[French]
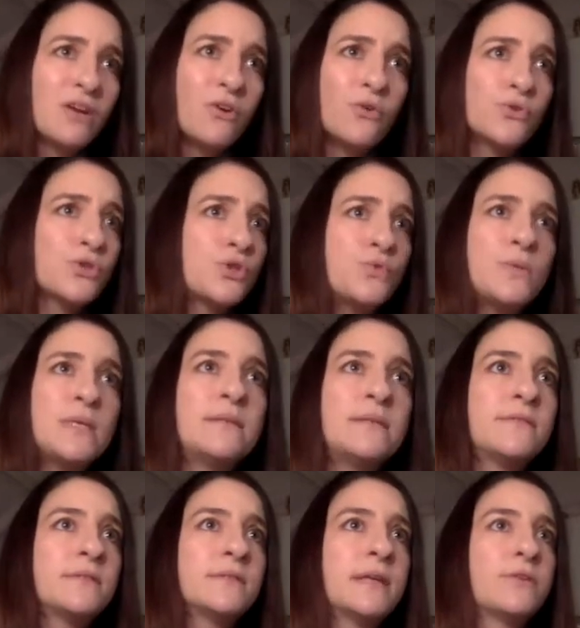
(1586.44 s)

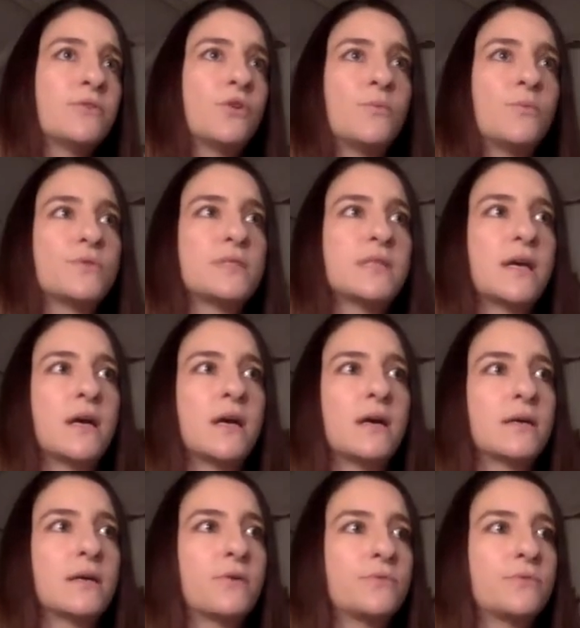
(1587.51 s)
Ensuite, euh, elle commence
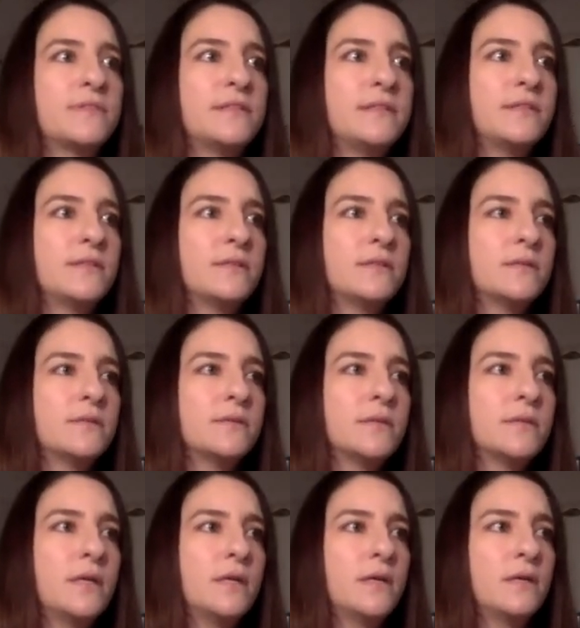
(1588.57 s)
à, quand elle, est, euh,
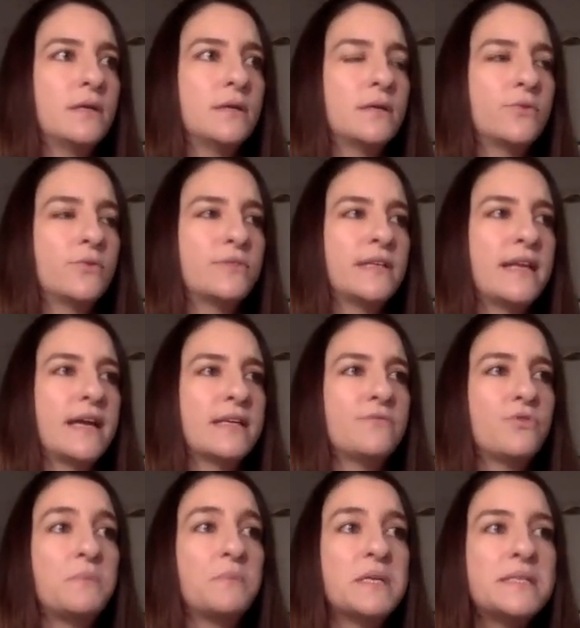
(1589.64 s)
euh, elle
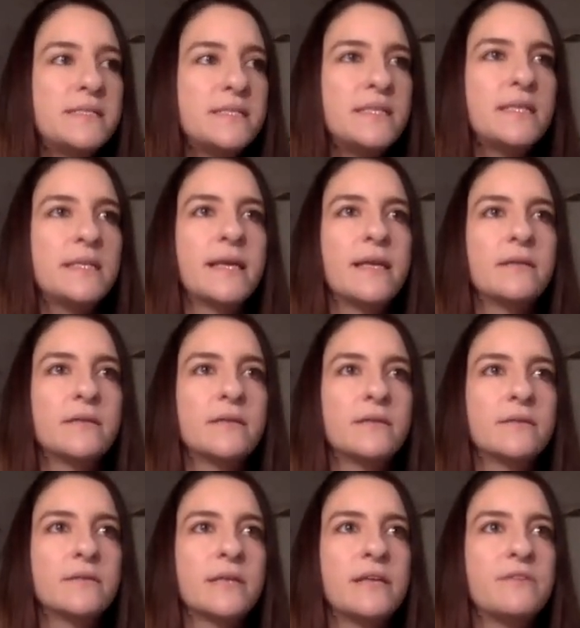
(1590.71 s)
arrive au Mexique, elle,
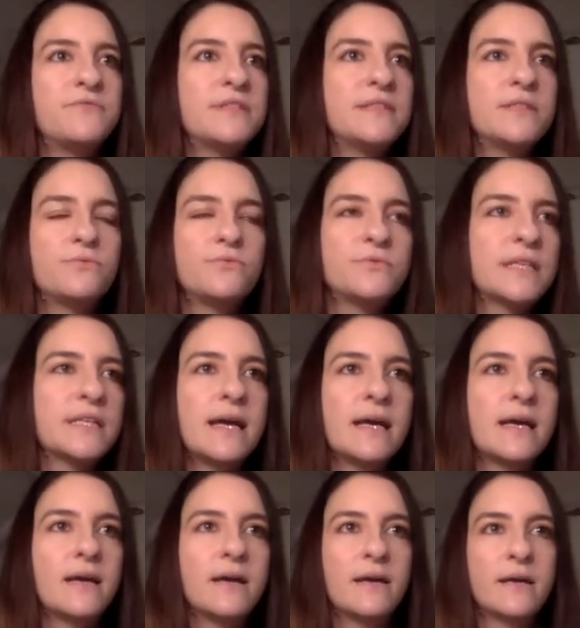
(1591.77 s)
elle fait découvrir
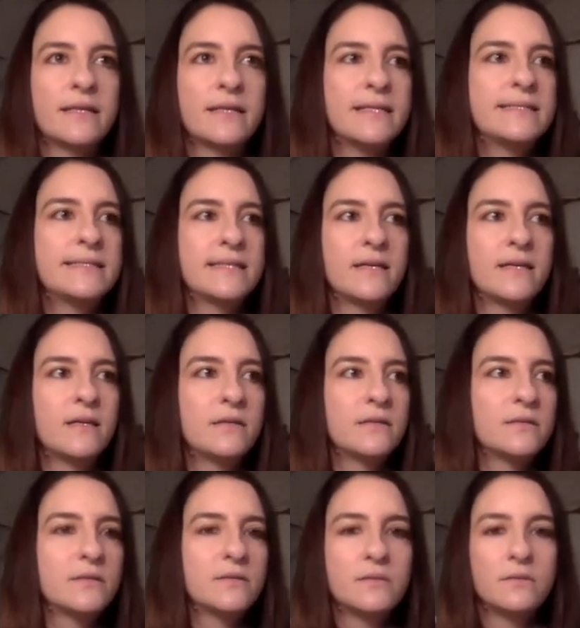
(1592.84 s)
à quelqu'un
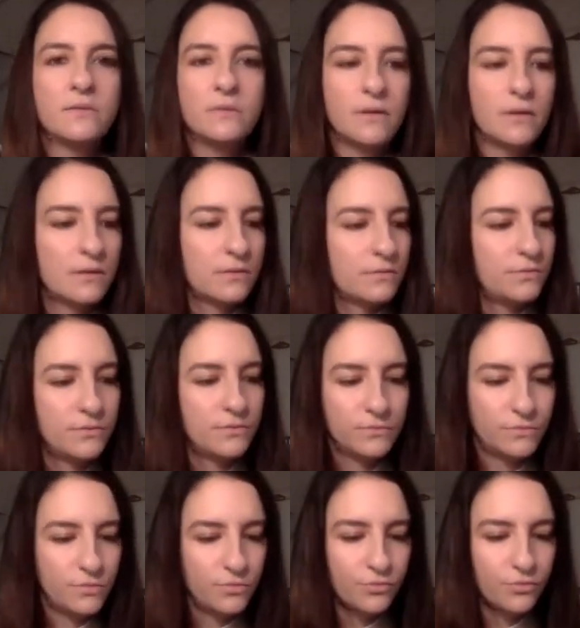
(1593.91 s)

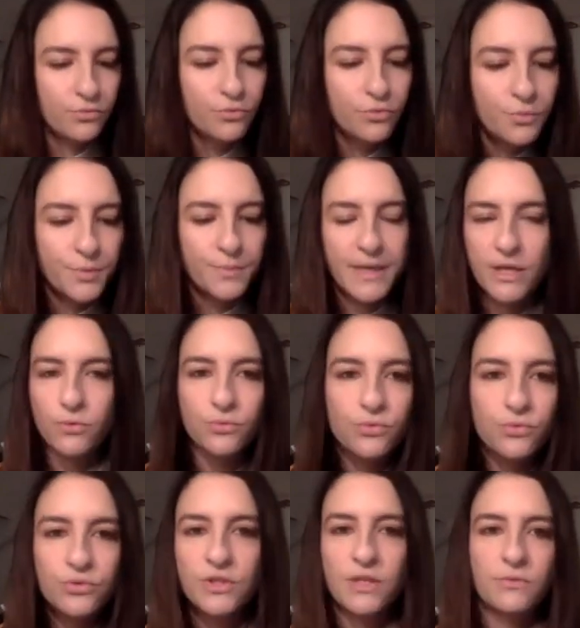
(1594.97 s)
une, troupe,
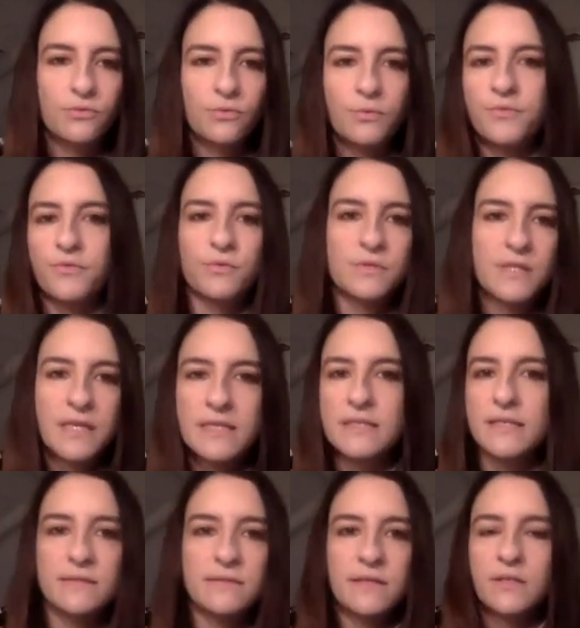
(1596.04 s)
Beyrouth, qui est une troupe
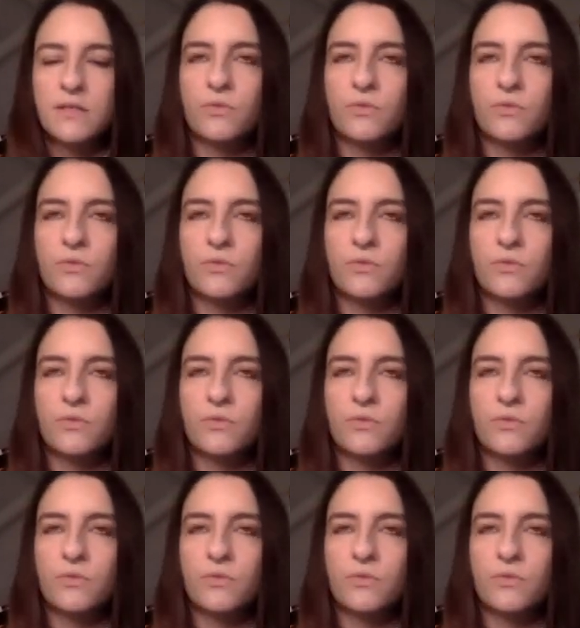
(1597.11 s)
française, qui était mhm.